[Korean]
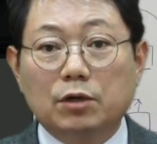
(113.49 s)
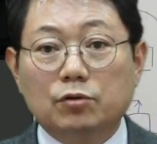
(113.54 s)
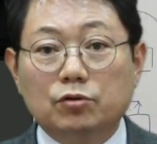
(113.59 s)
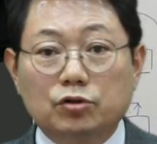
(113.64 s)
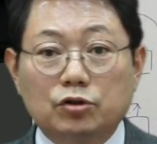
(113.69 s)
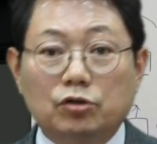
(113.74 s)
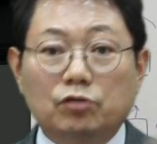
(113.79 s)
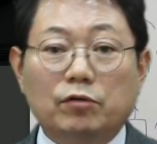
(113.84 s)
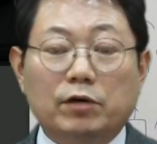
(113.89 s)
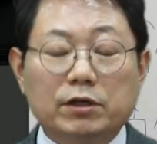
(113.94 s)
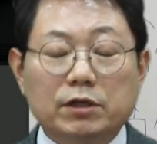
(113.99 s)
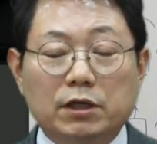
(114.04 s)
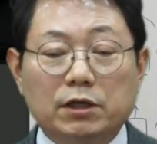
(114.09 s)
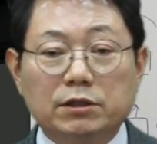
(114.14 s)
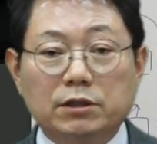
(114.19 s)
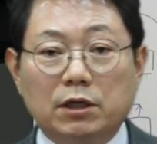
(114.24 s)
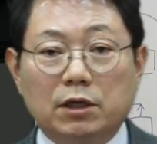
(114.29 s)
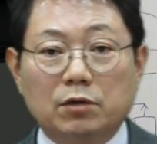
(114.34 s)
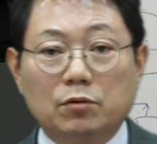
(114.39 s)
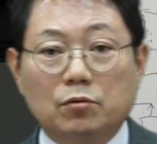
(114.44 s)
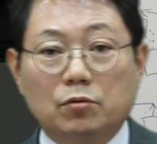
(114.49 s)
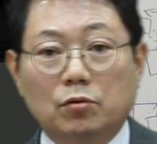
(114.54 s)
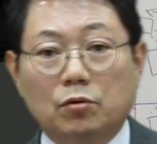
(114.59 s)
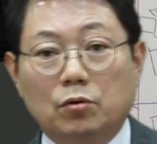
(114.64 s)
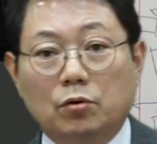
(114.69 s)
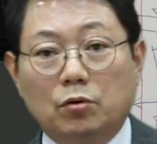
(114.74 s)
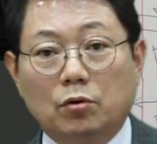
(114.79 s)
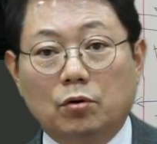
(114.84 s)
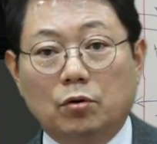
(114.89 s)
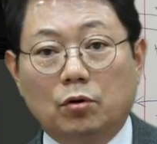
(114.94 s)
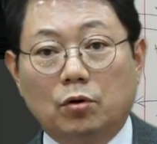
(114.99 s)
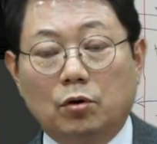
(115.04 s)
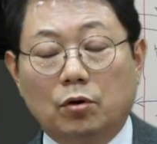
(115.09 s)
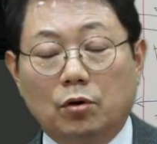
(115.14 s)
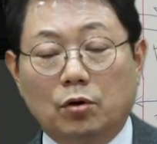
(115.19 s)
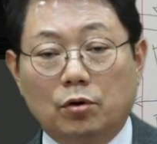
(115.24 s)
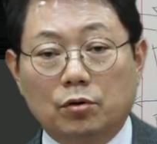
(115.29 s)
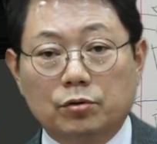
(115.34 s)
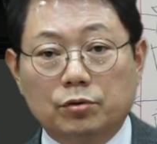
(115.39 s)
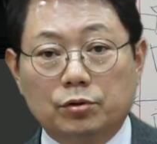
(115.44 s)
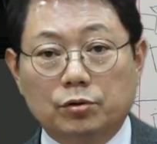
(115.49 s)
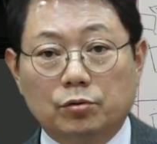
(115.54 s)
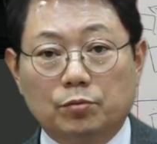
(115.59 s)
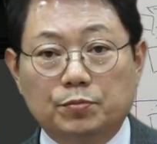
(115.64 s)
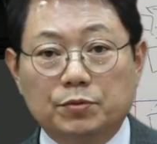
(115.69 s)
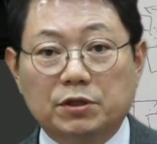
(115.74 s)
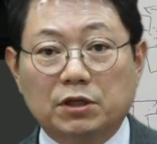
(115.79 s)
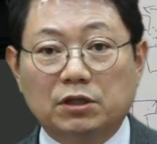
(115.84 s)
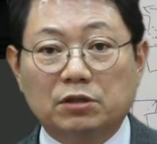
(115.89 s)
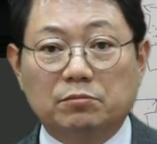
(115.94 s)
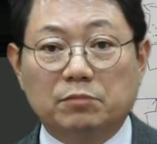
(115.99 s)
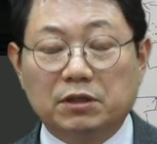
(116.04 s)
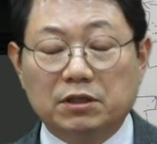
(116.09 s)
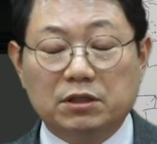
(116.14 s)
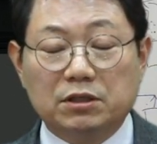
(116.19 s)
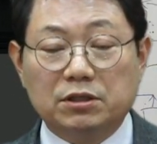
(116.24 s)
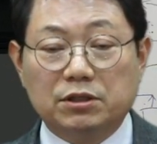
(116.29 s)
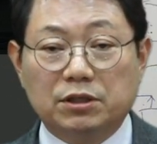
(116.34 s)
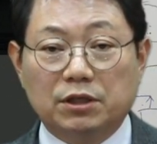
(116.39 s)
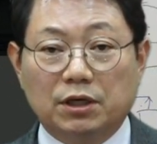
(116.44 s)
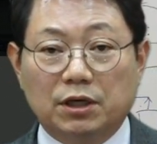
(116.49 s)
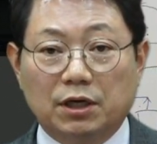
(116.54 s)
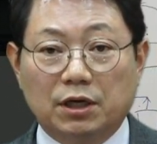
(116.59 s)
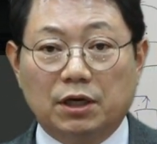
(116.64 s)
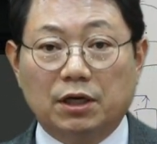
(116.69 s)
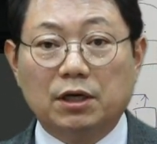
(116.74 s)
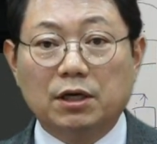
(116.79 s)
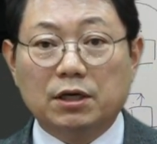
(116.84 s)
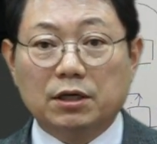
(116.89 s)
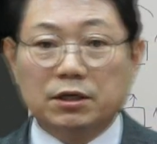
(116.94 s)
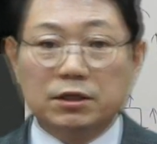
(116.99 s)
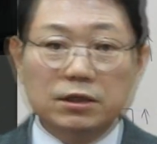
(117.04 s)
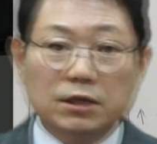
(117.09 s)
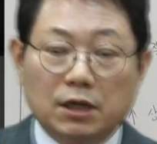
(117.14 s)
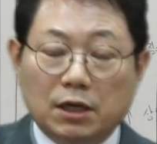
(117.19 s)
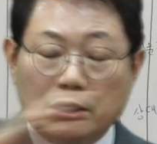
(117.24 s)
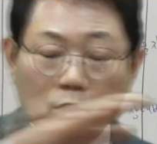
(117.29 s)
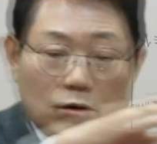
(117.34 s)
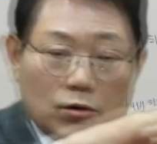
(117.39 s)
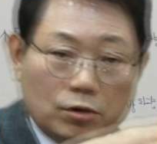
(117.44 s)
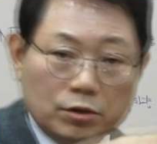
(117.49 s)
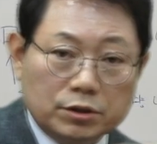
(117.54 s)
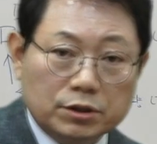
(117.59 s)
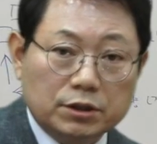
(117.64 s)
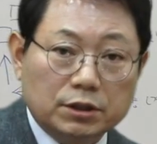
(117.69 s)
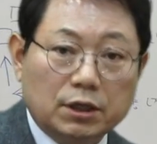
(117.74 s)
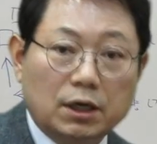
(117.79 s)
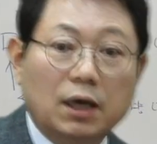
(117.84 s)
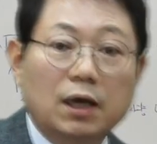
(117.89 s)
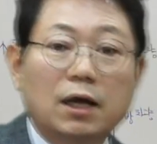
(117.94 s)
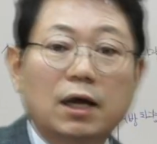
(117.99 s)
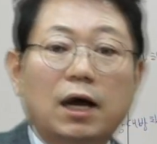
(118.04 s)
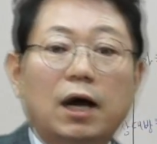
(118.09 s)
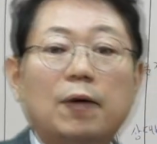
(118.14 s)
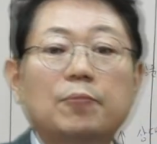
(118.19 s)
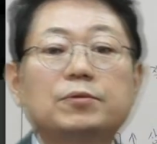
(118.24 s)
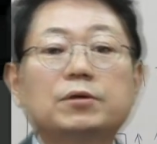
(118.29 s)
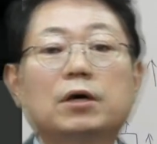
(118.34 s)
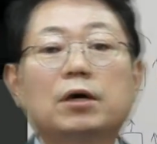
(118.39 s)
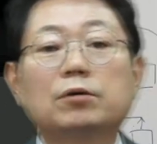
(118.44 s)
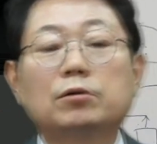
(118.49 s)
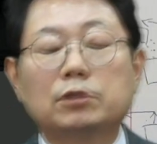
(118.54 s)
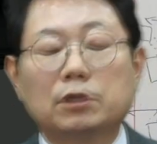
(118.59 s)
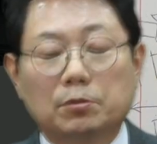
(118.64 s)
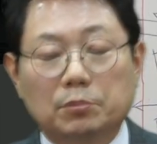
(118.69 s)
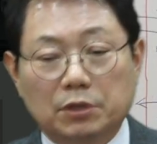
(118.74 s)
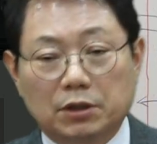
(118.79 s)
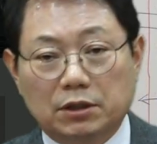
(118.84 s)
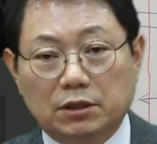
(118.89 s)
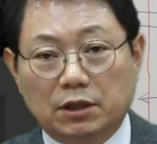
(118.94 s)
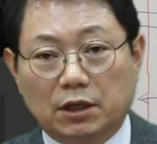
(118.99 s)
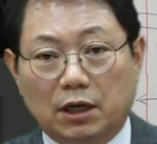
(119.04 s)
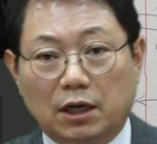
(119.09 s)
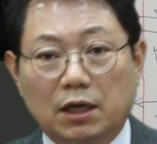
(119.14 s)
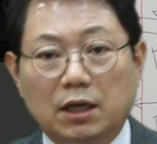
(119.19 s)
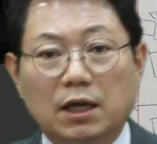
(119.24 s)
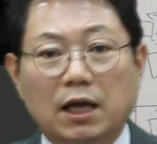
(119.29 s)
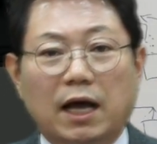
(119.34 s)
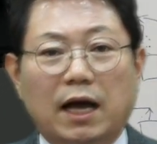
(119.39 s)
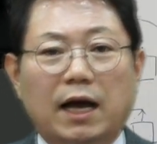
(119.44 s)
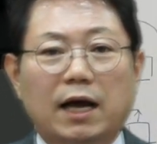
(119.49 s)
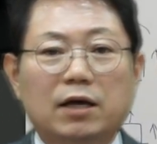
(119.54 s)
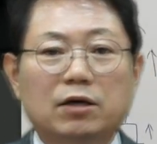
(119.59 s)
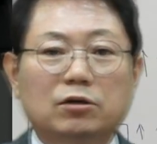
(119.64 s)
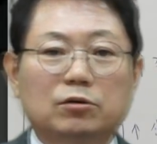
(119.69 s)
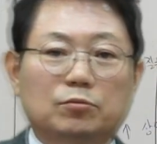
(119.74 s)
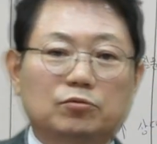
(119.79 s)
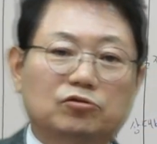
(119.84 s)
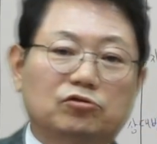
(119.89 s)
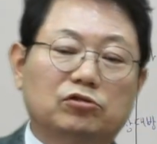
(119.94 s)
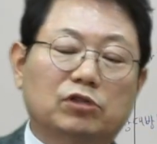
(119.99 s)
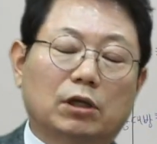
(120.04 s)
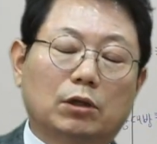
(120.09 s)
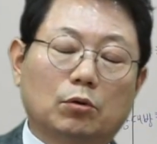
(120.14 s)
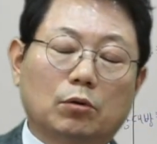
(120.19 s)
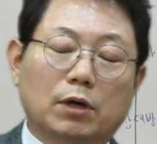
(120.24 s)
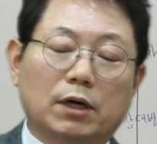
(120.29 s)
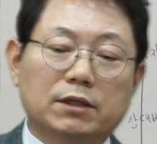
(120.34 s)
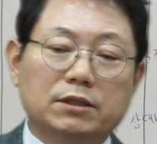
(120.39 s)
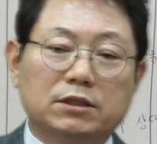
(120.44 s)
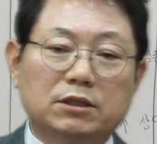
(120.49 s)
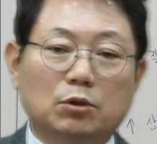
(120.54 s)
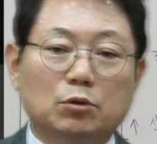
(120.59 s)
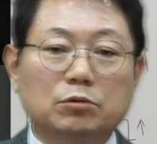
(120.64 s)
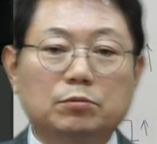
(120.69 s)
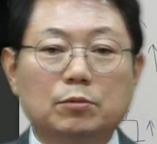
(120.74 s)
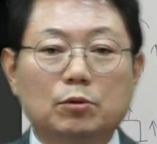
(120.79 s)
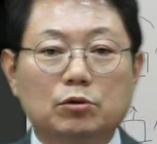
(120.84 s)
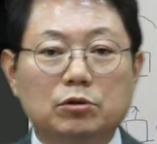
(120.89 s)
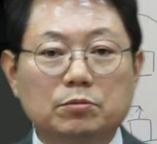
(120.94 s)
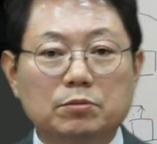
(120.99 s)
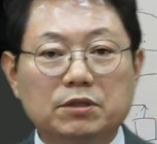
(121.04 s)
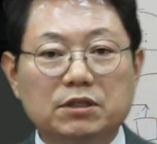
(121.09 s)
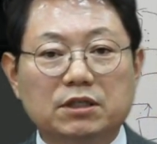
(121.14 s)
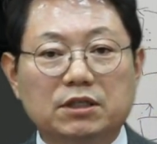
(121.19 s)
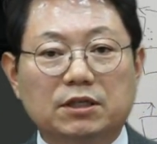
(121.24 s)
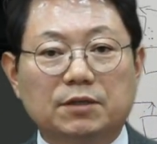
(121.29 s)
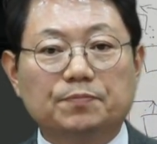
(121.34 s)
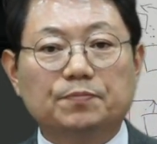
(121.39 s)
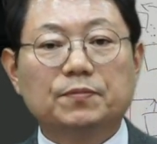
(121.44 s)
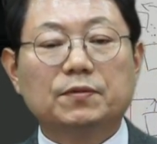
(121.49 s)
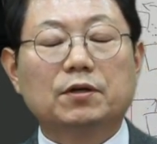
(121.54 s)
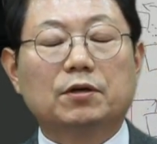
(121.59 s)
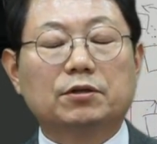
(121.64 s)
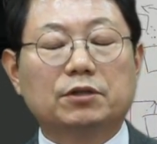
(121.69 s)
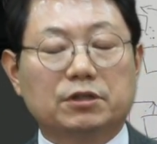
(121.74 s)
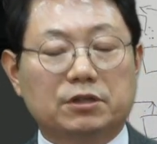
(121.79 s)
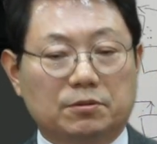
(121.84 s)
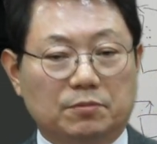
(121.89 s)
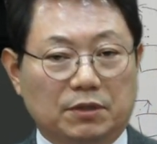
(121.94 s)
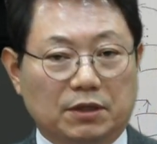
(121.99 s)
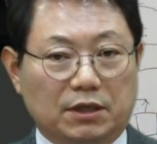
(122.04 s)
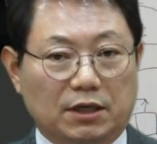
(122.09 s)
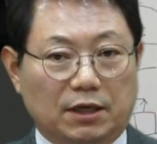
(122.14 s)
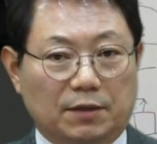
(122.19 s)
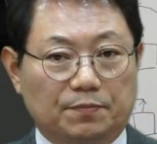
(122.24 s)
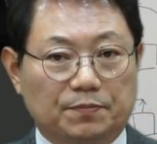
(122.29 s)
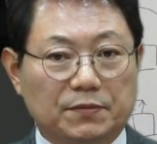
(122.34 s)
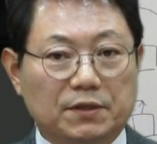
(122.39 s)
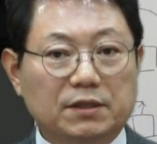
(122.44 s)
뒤를 확인하지 않고 그리고 비상등만 킨채 그냥 꺾었으니까 앞차가 더 잘못했다. 아유 둘 다 똑같지 50대 50이지 어떻습니까?